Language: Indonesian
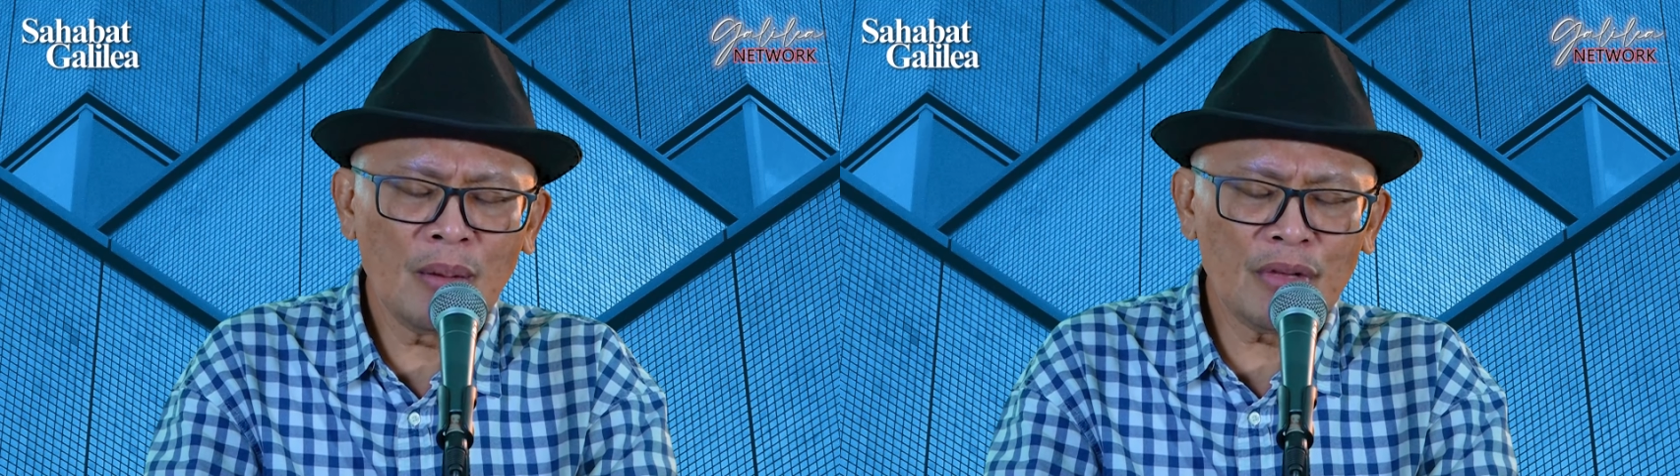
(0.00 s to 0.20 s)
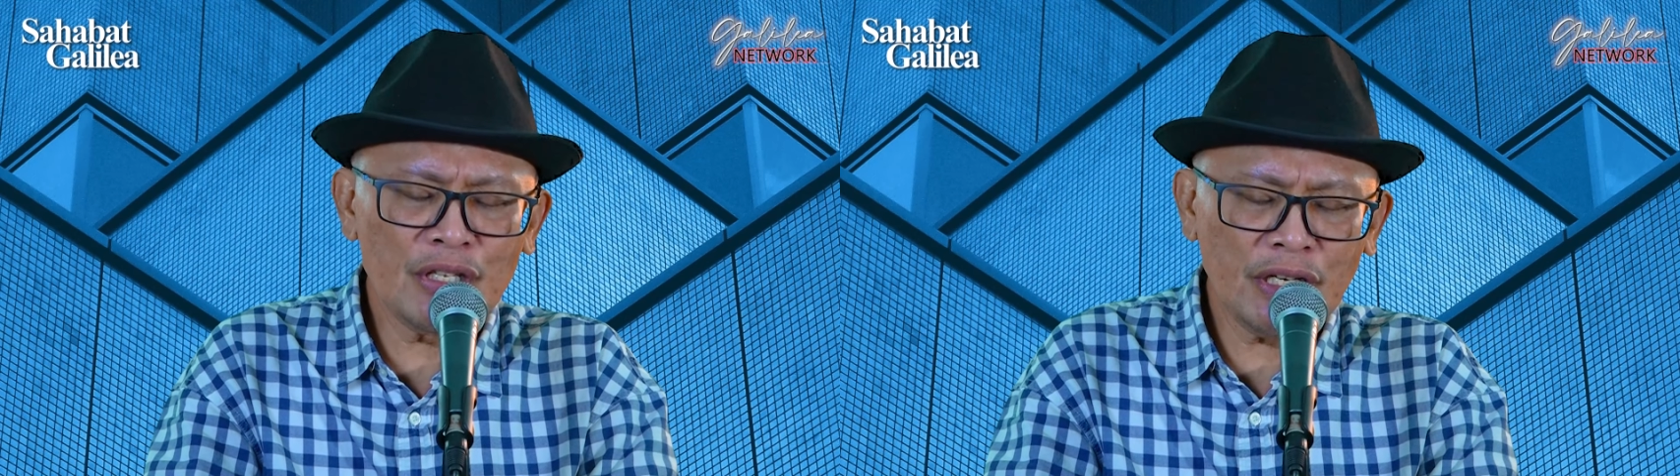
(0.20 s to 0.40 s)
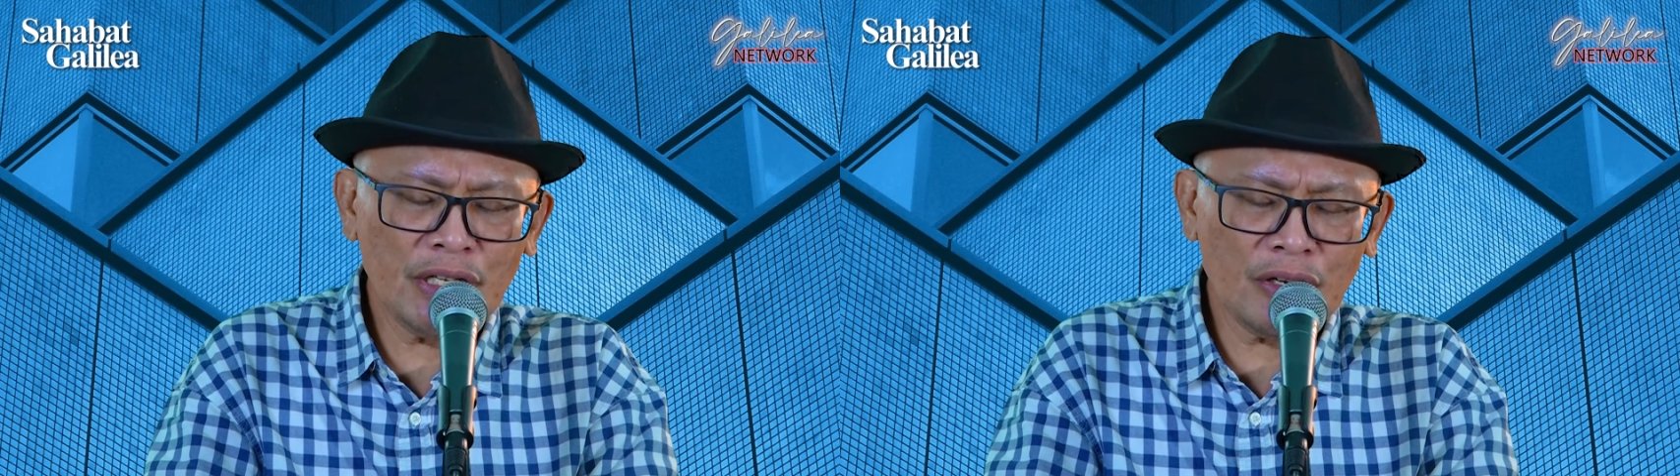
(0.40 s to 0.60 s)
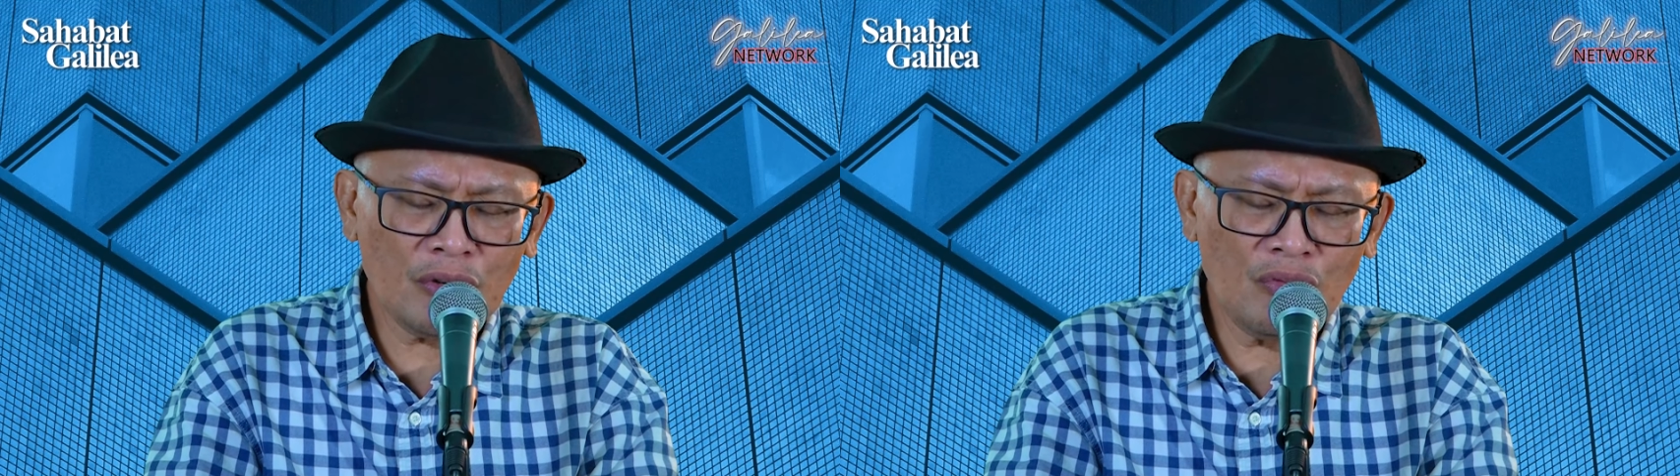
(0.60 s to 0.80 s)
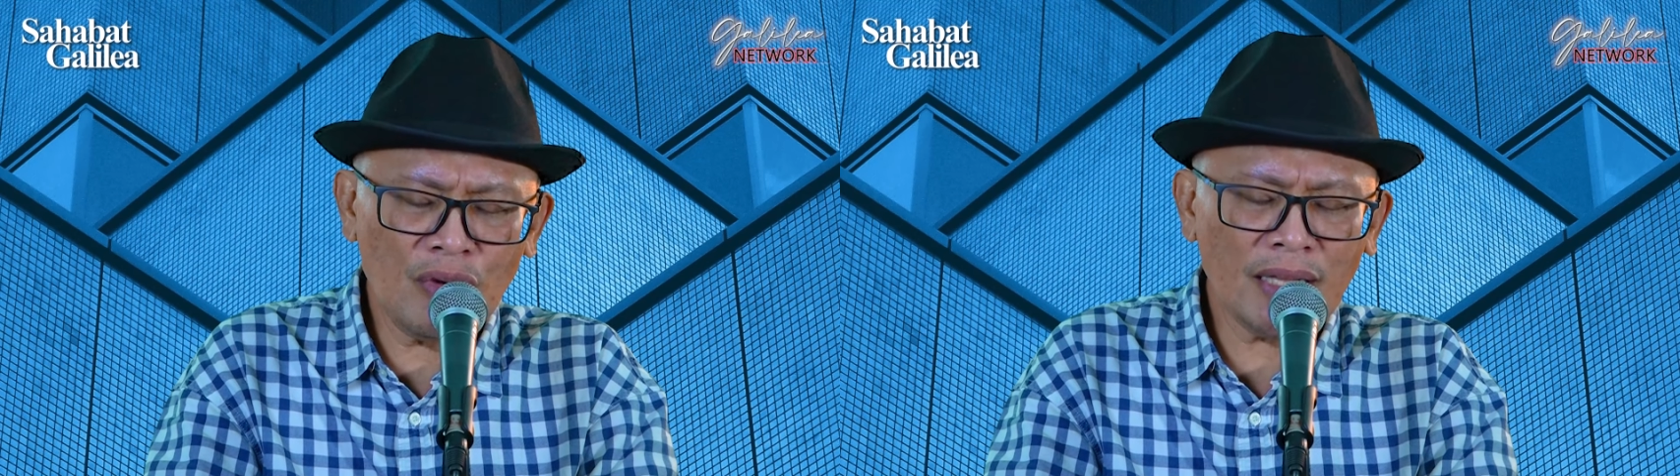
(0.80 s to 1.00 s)
menjadi
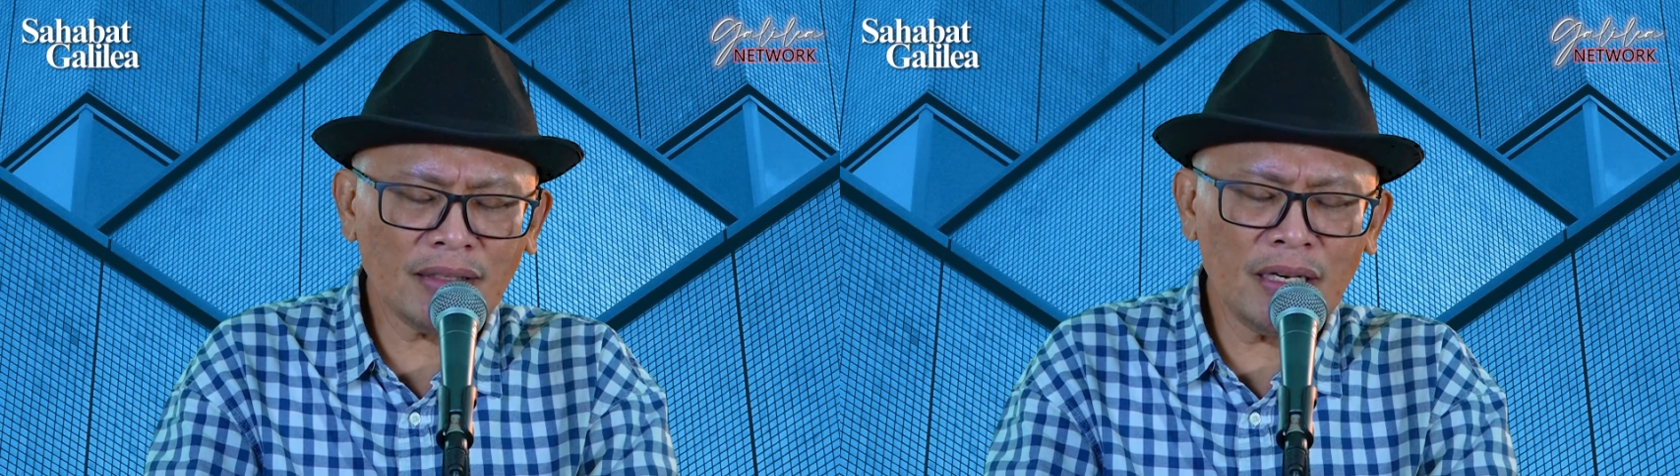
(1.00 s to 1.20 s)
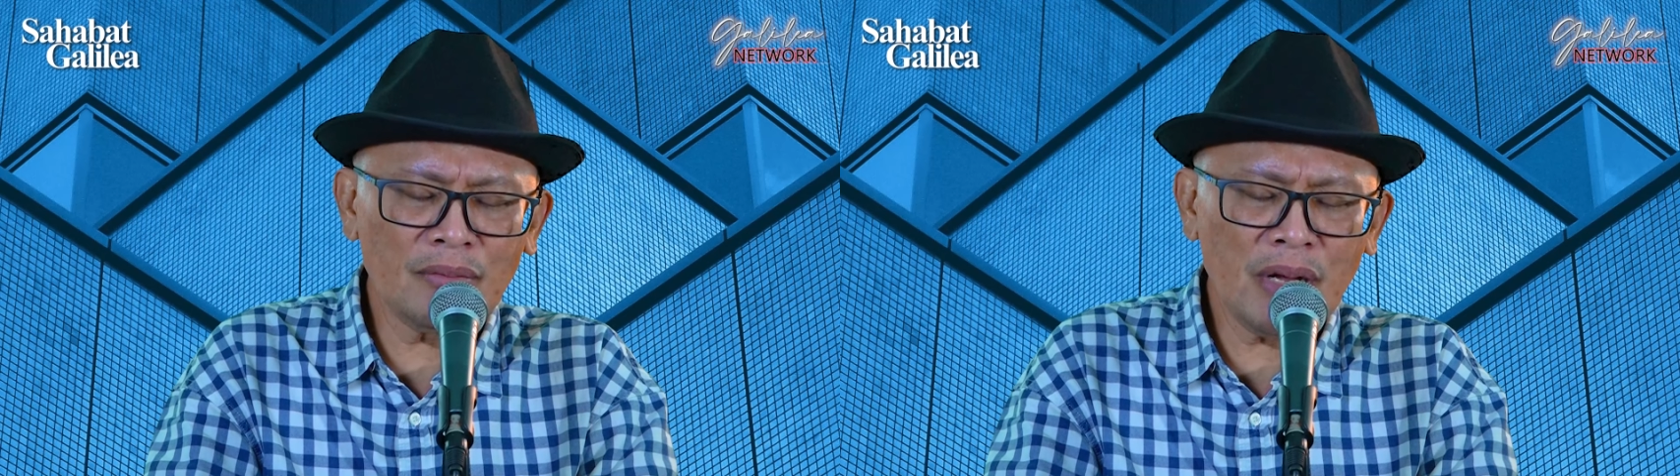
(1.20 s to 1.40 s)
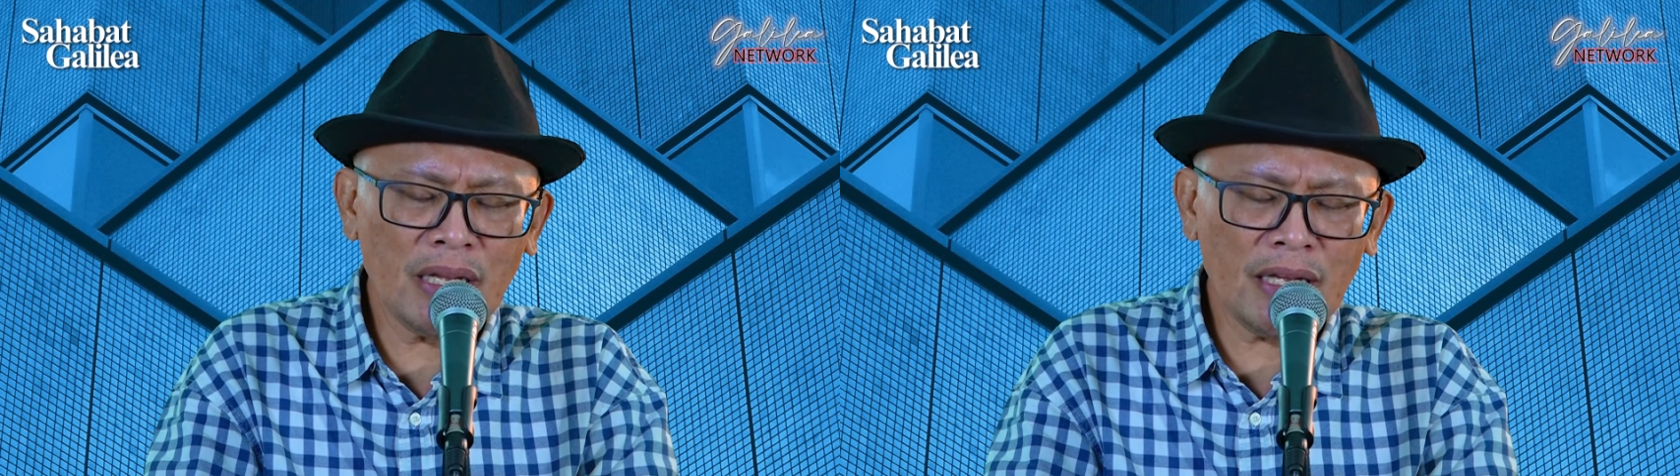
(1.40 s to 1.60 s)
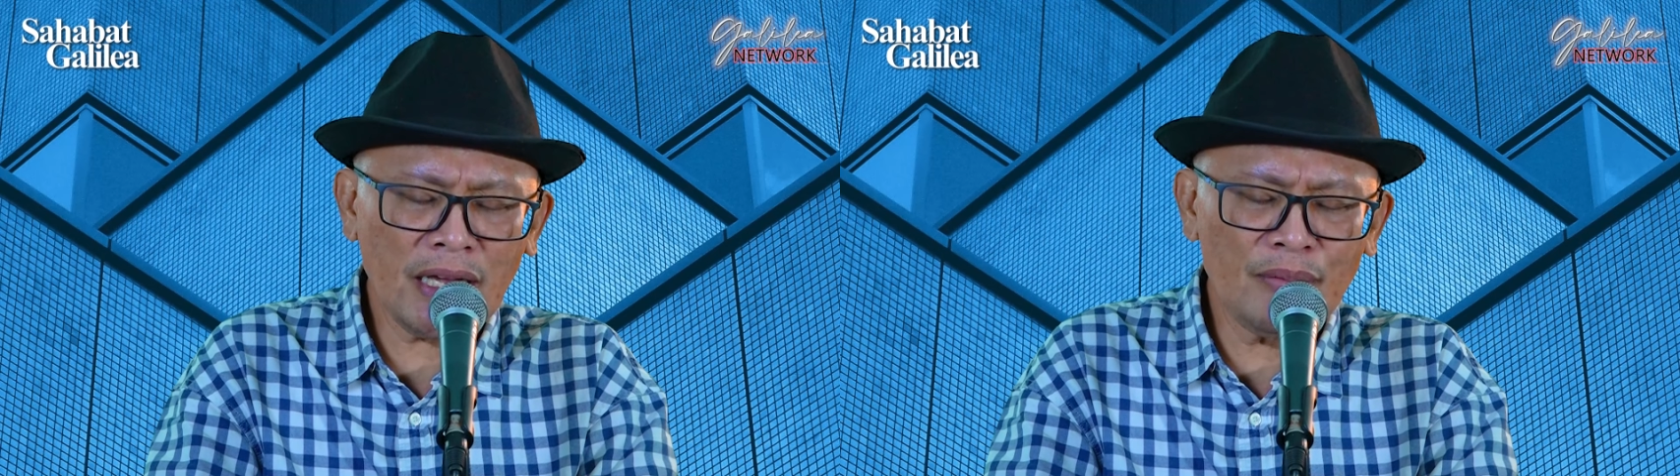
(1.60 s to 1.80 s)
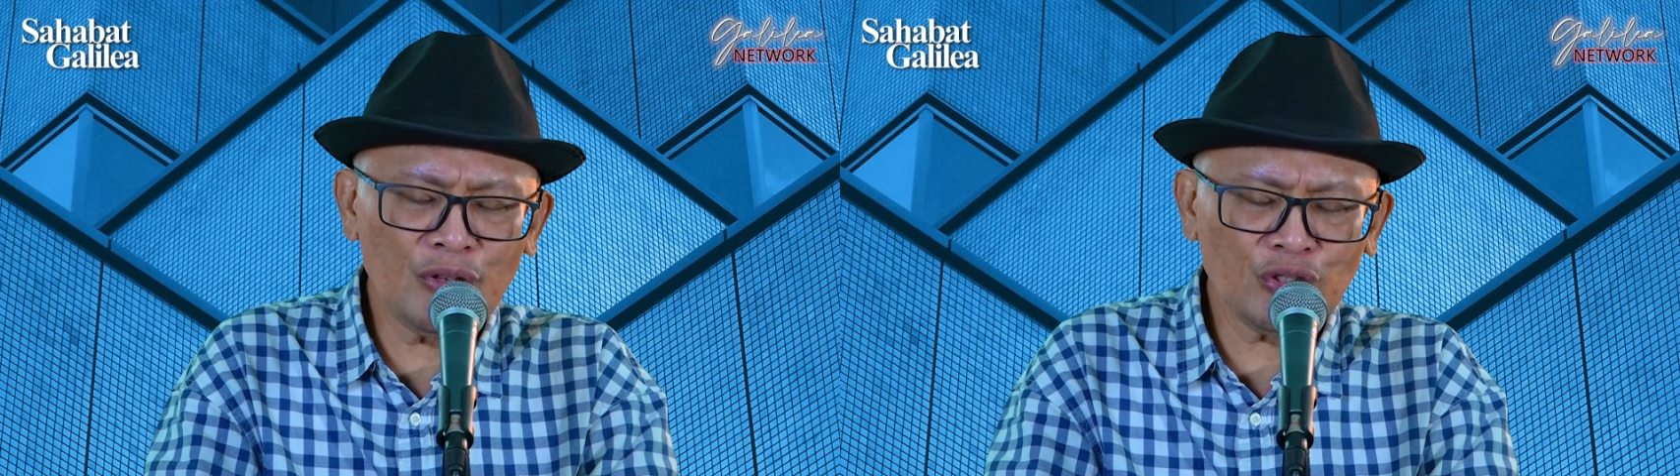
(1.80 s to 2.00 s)
kekuatan bagi
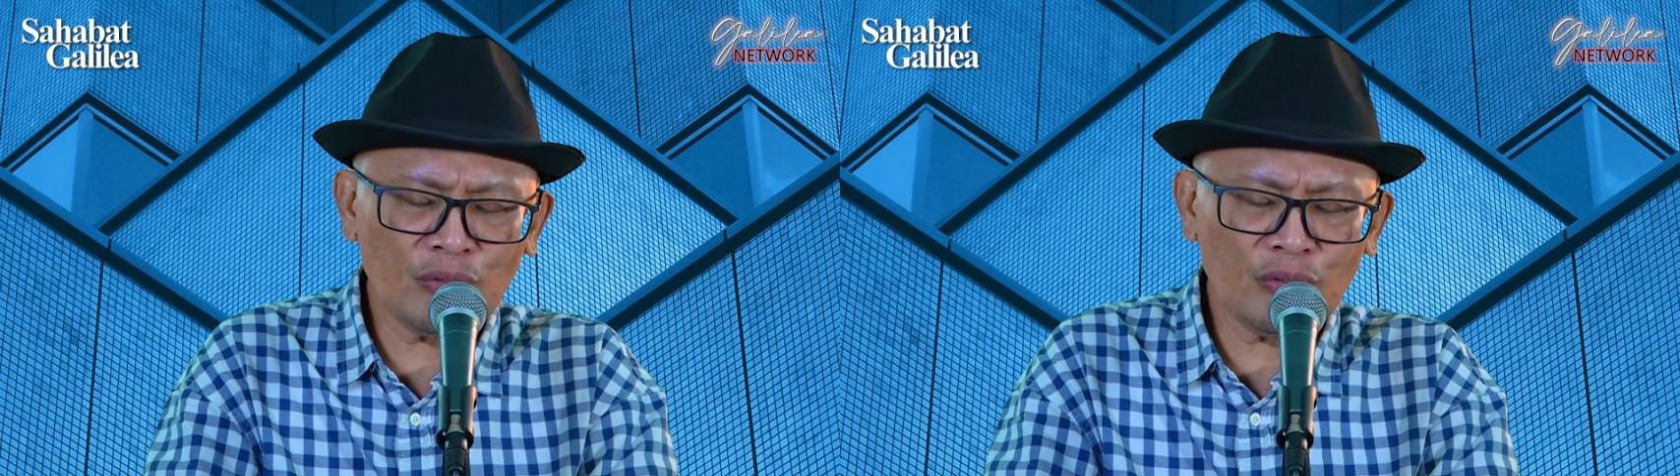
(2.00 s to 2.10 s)
kami